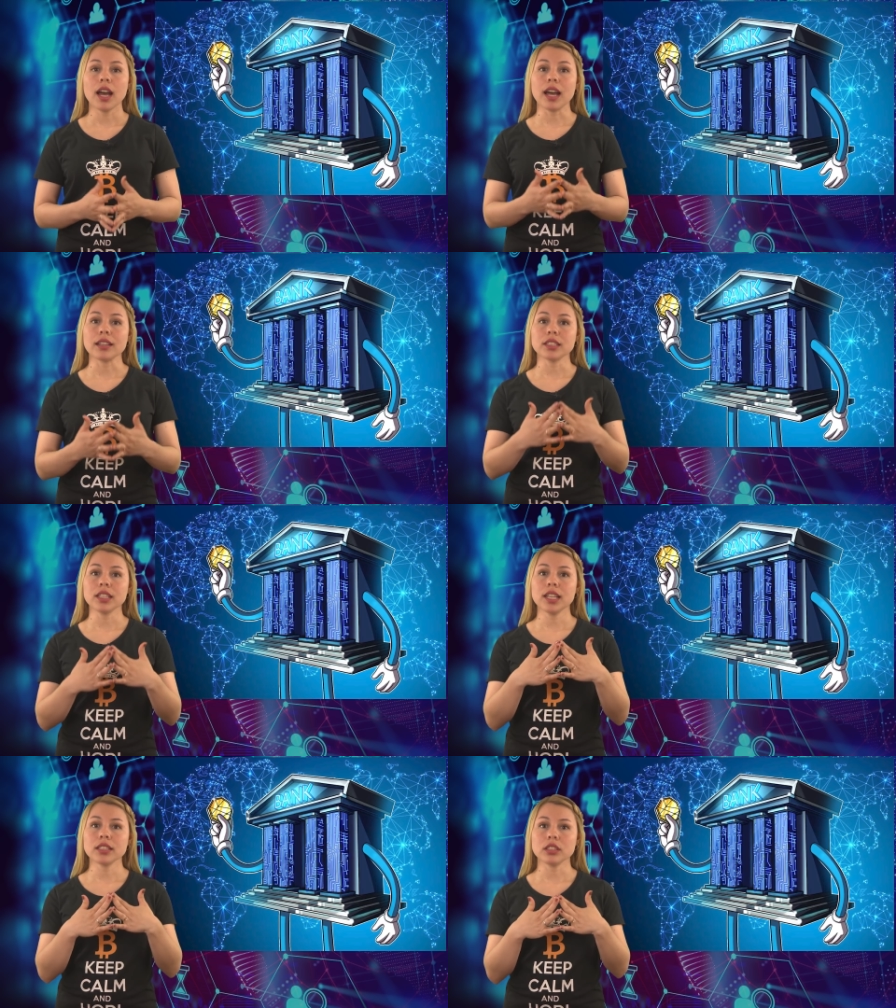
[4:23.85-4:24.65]

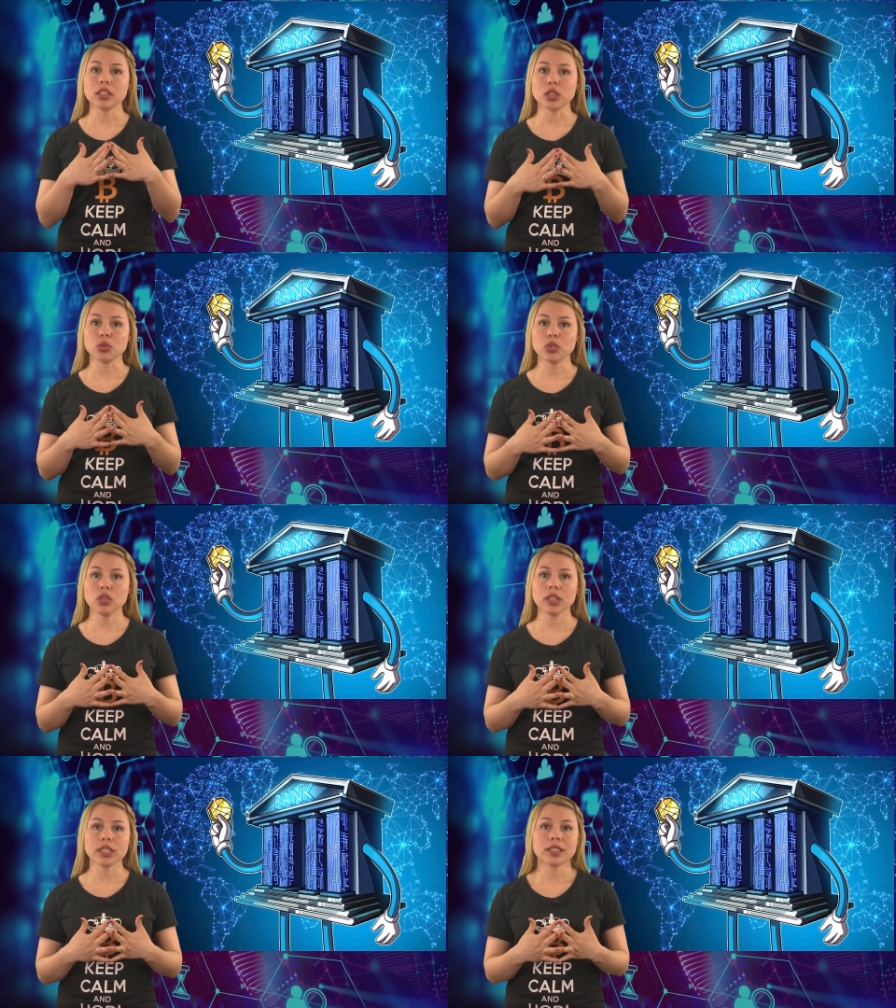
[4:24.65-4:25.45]
hacen que las
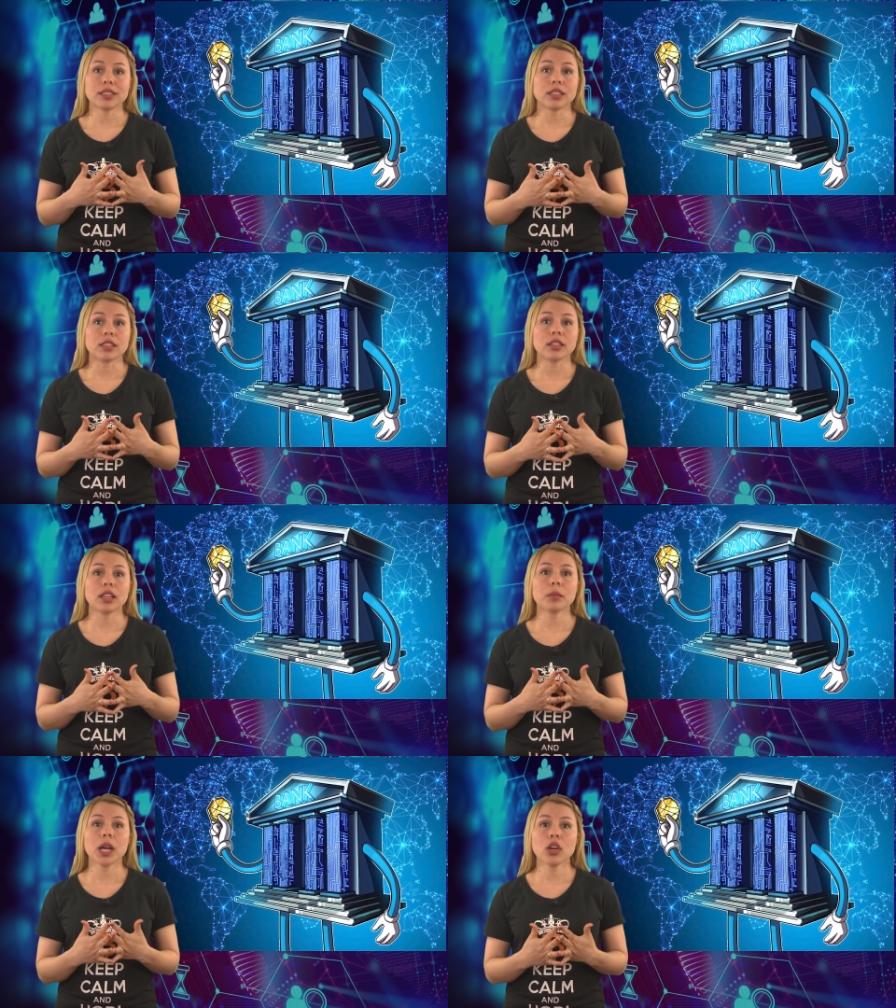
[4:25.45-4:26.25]
instituciones se
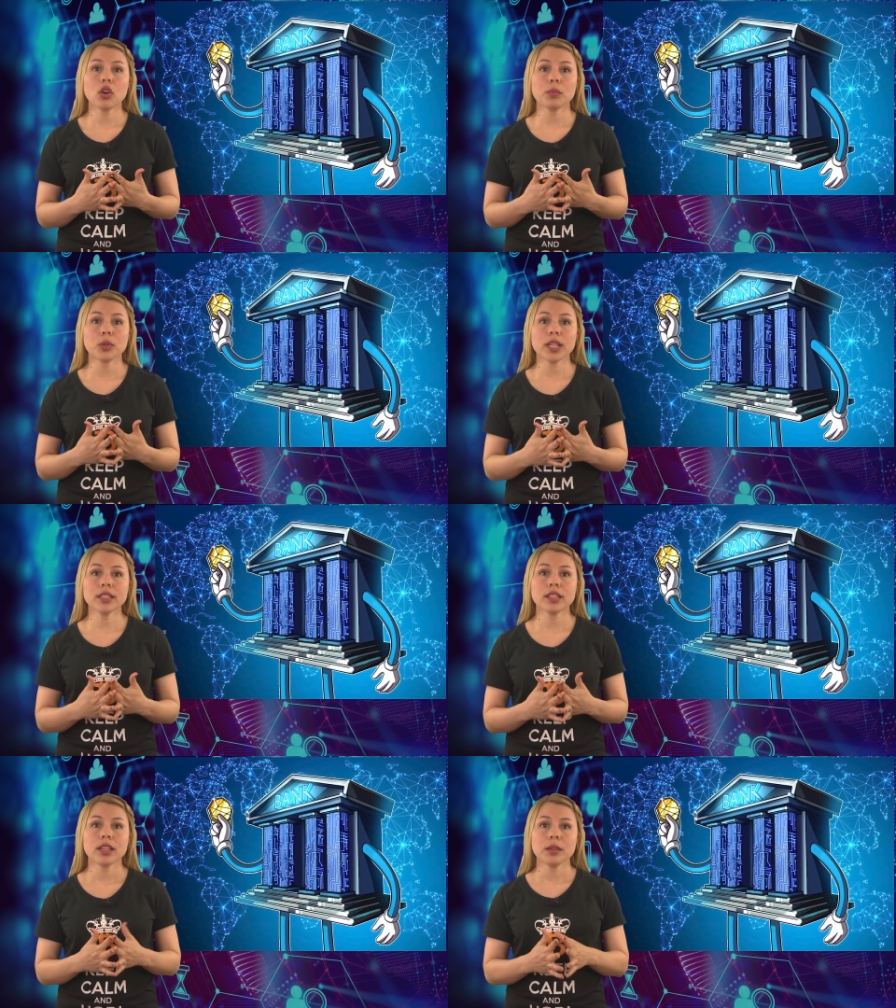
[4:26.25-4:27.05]
sientan más
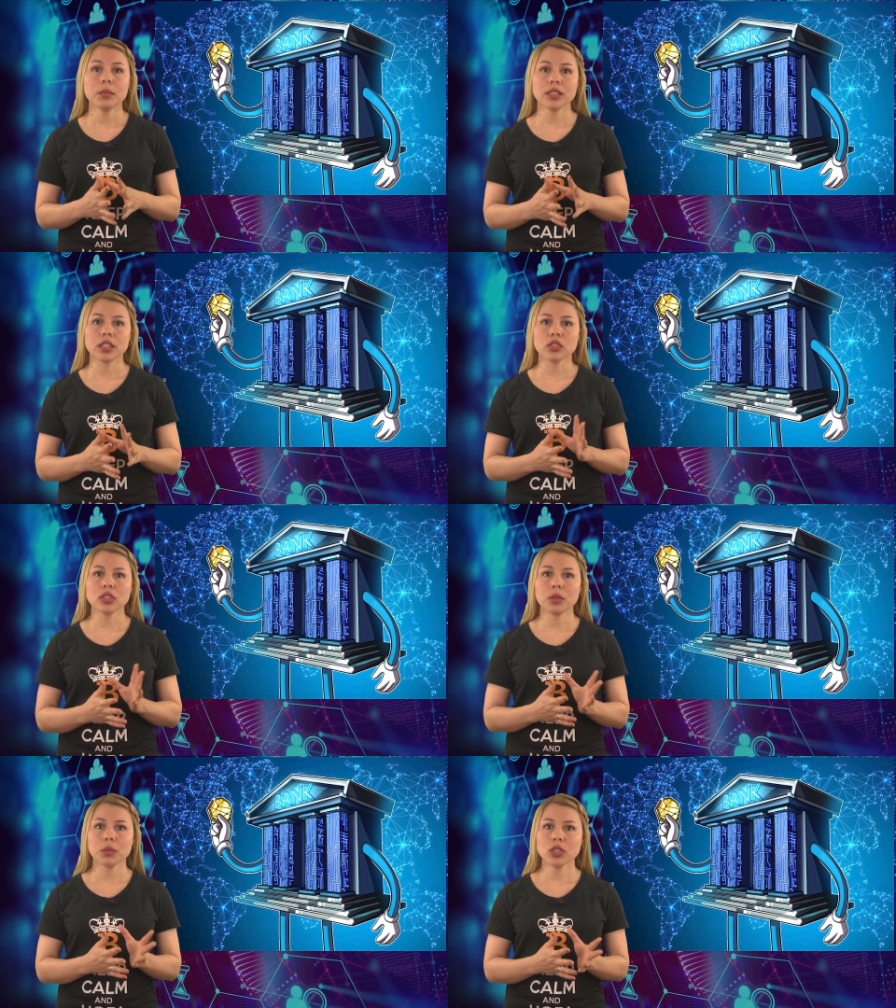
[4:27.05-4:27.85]
cómodas prestando
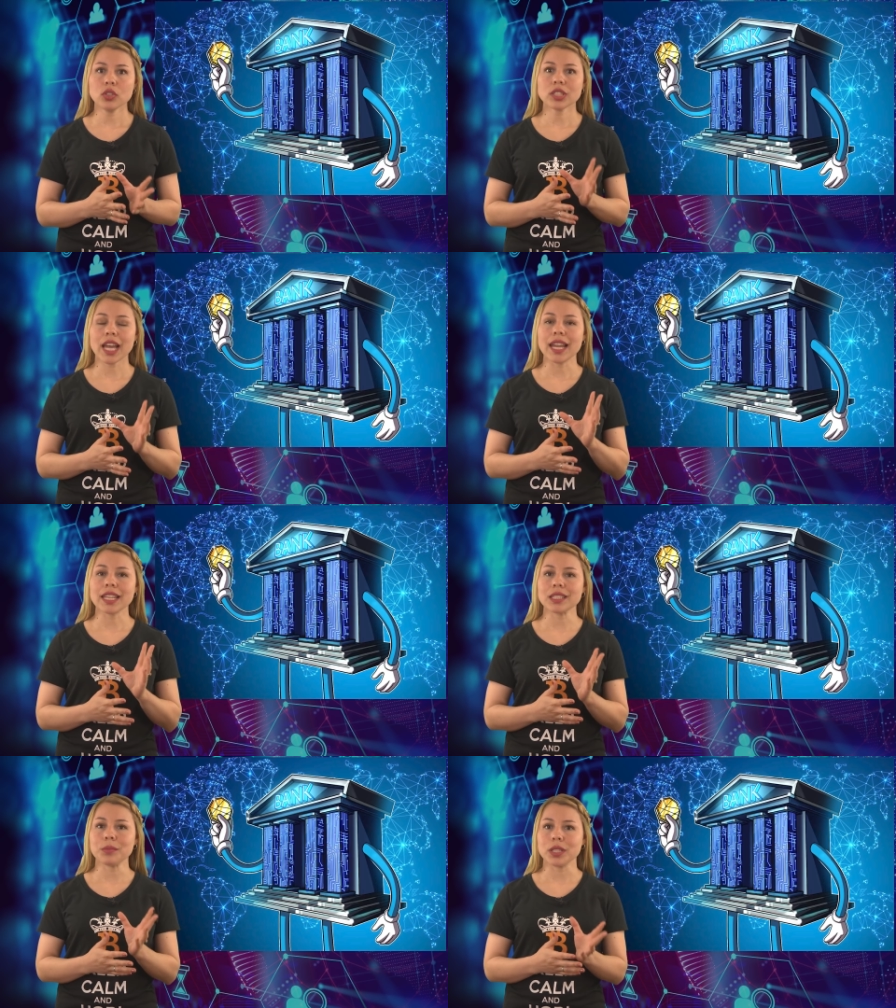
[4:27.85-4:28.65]
servicios a
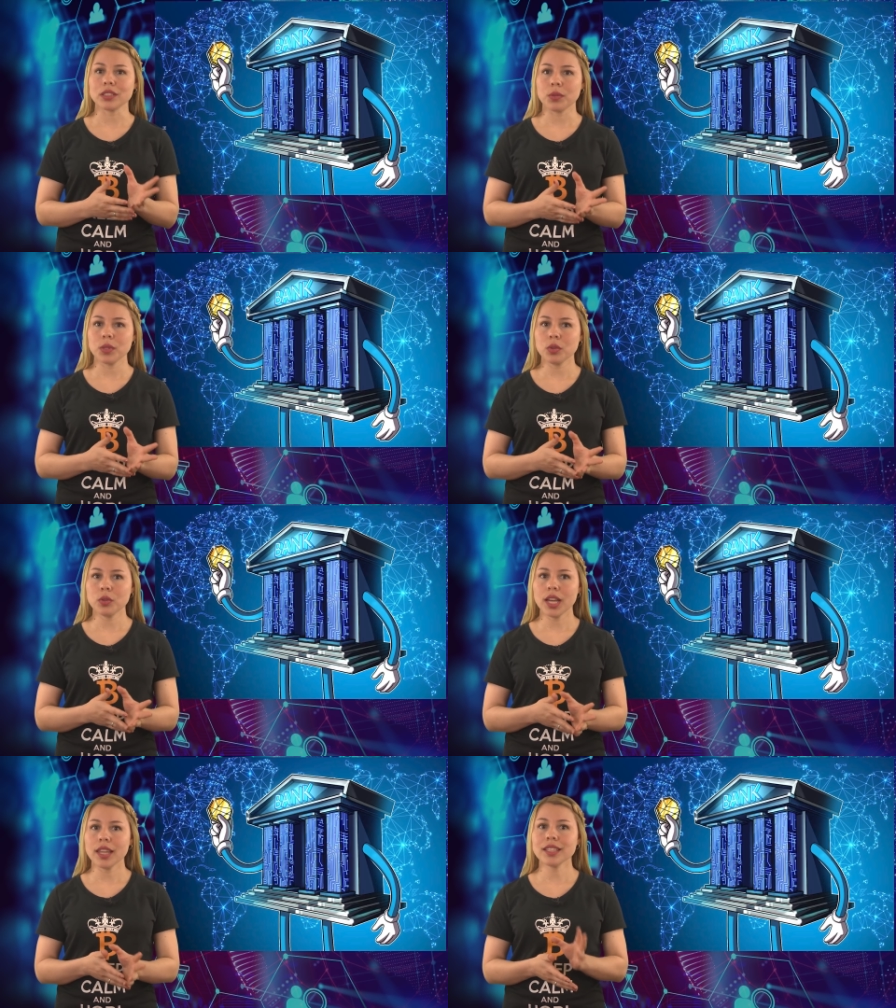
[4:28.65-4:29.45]
las empresas
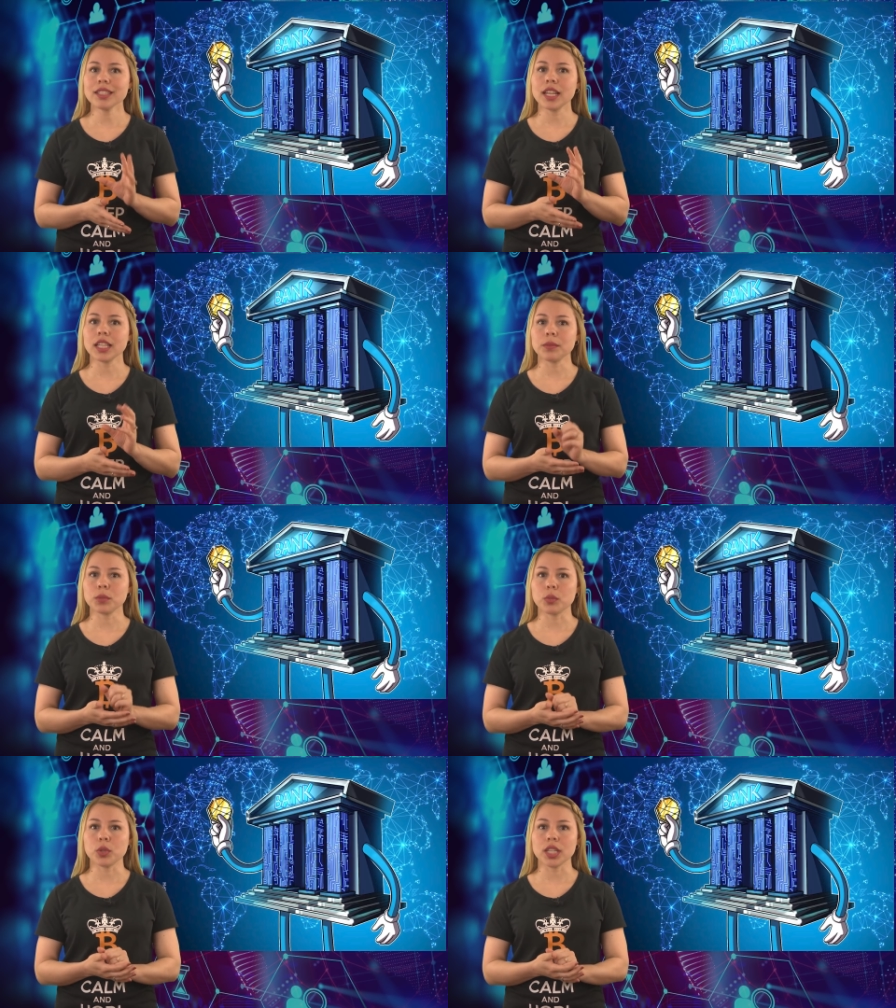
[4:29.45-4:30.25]
vinculadas a las
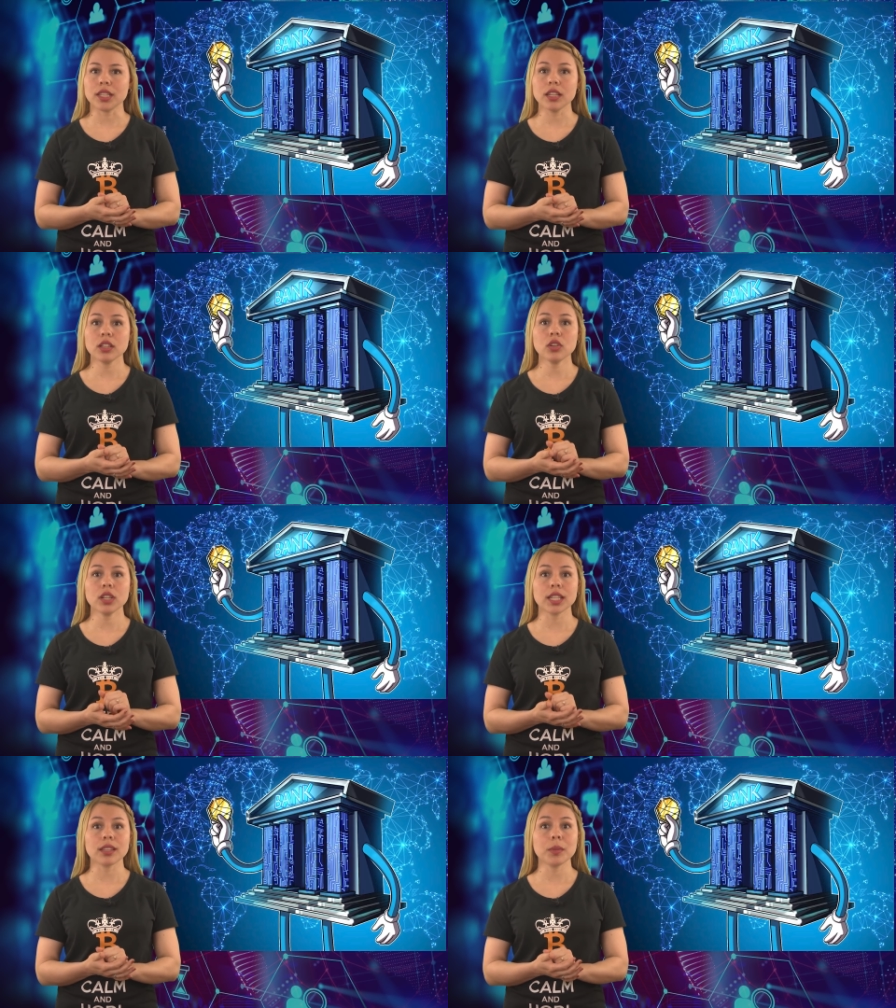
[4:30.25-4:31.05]
criptomonedas,
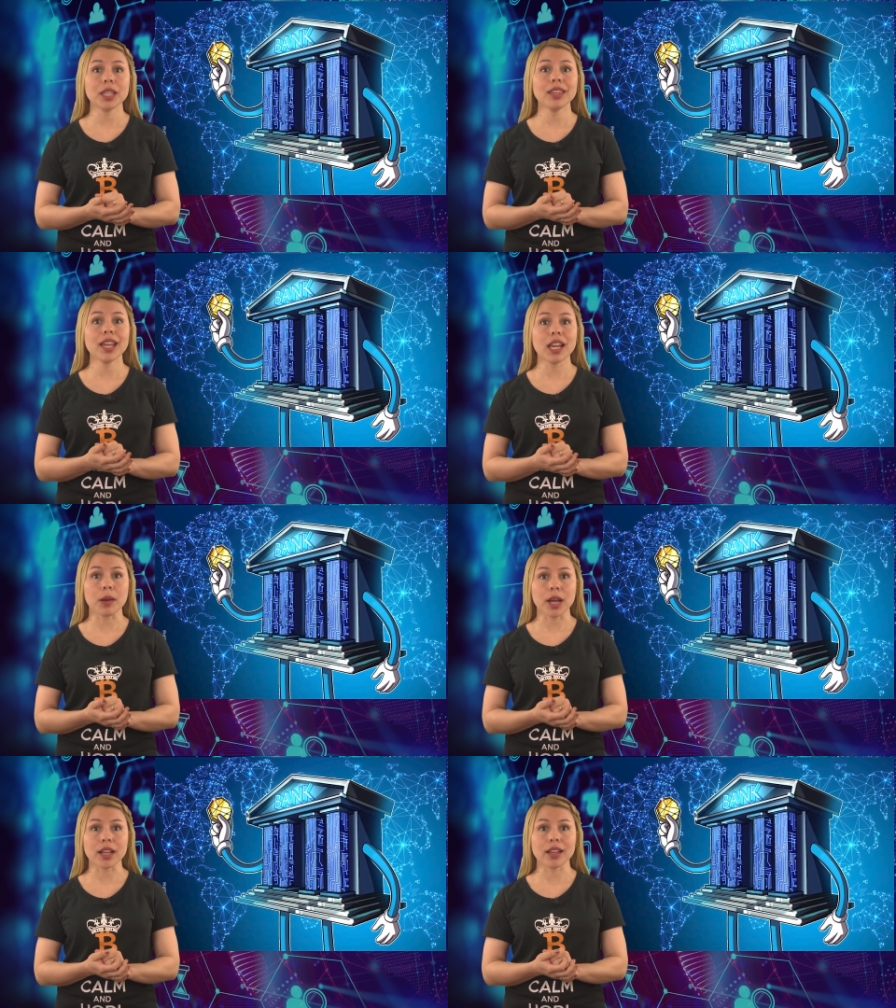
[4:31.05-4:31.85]
concretamente a
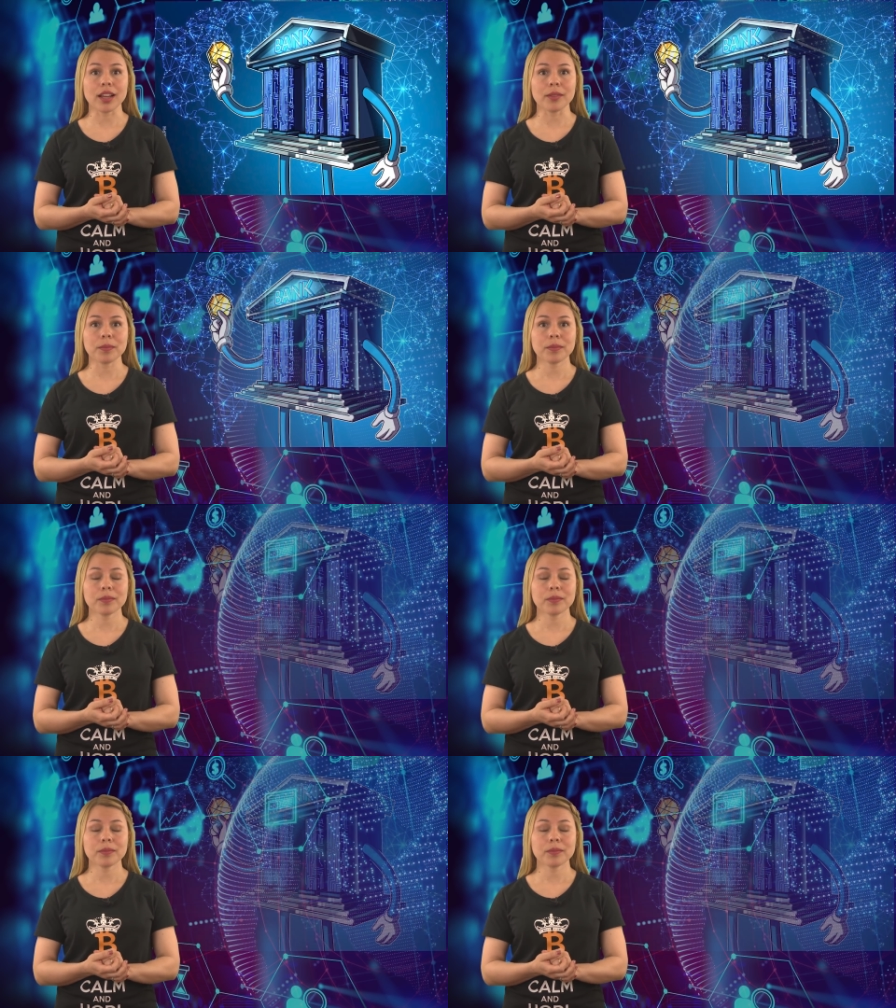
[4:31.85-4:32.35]
la banca.